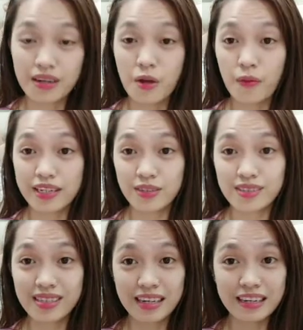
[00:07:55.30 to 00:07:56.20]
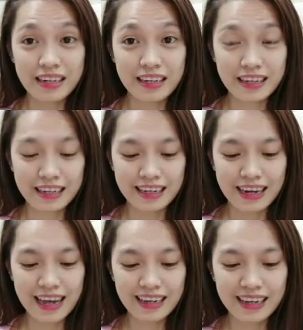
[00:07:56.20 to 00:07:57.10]
Reward yung sarili,
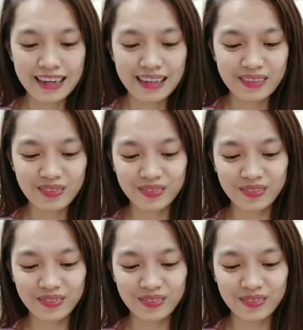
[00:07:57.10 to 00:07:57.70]
kailangan.